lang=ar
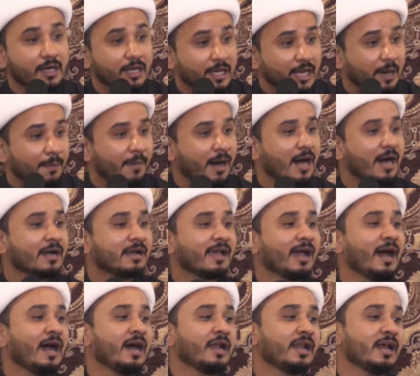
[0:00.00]
لما
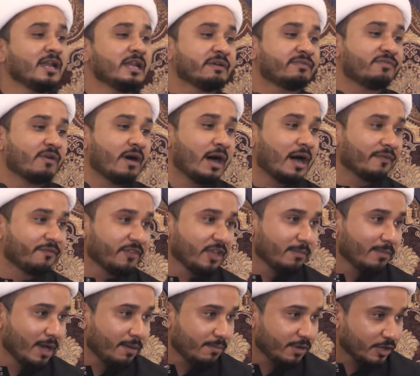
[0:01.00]
كان
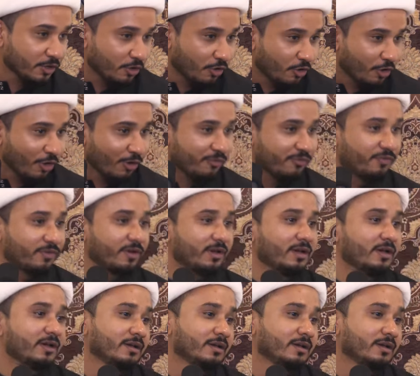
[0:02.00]
لفاطمة من كفء